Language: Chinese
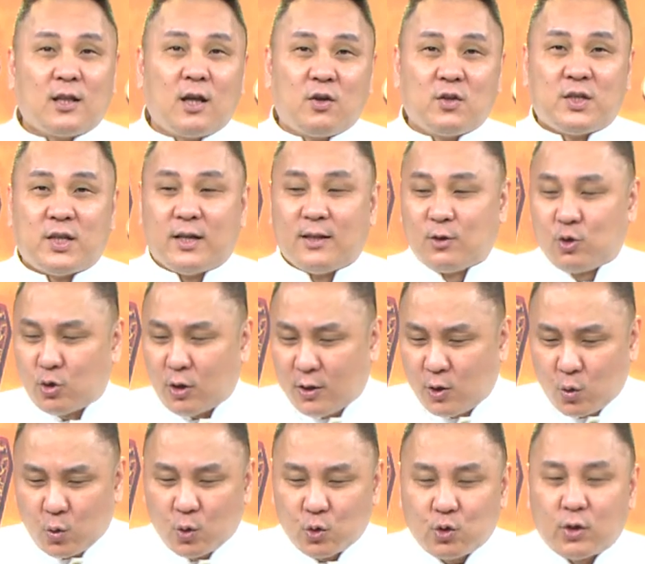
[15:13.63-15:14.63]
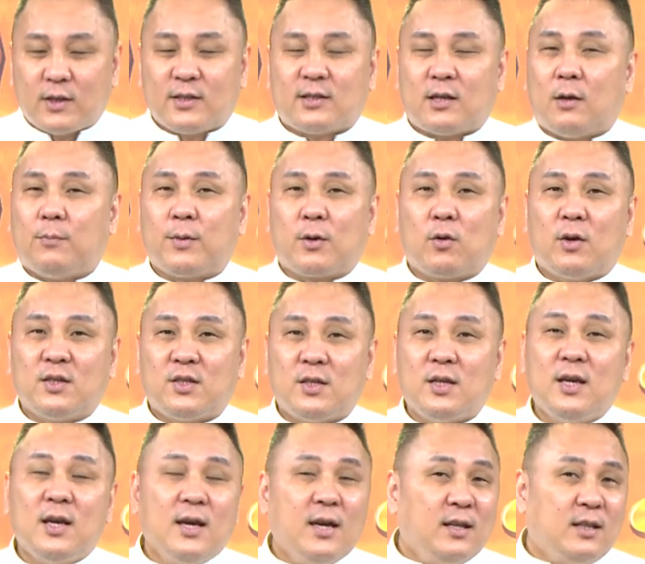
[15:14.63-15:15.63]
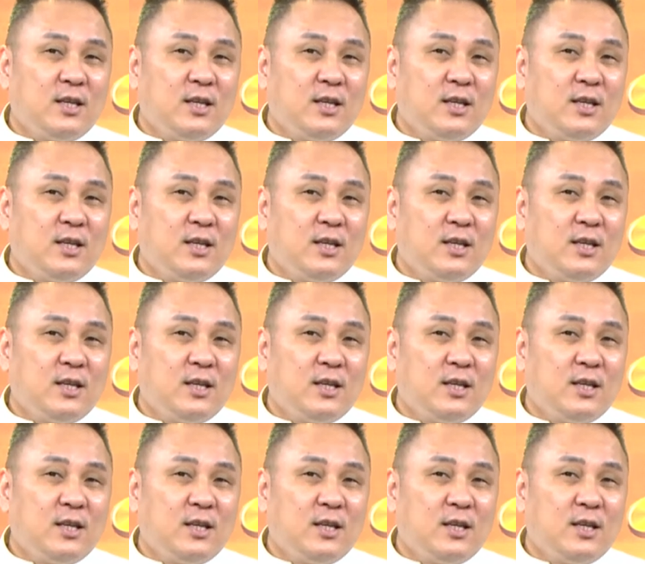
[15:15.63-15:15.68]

到钱，赚多赚少没关系。